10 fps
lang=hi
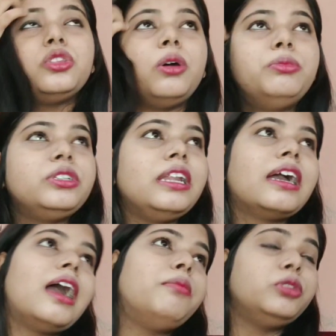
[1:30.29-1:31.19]
तो मुझे
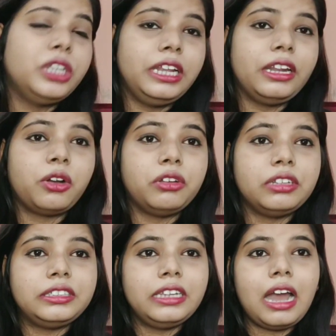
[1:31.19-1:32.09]
लगा मुझे लेना कौन
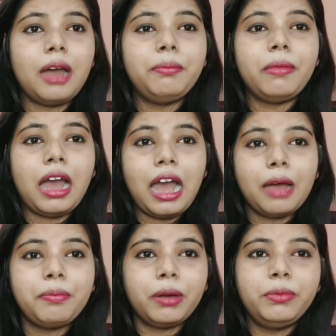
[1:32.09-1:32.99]
सा चाहिए अब
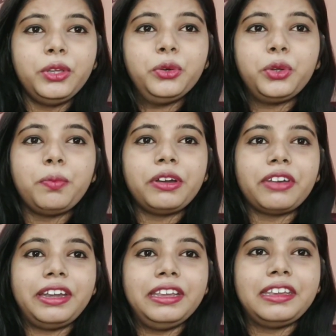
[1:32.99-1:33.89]
आप अभी यूट्यूब पर
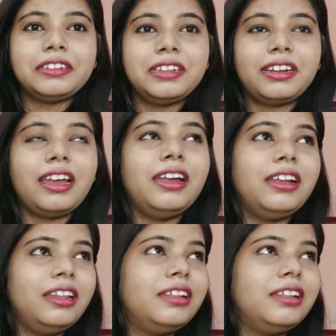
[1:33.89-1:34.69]
ट्रेंडिंग क्या चल रहा है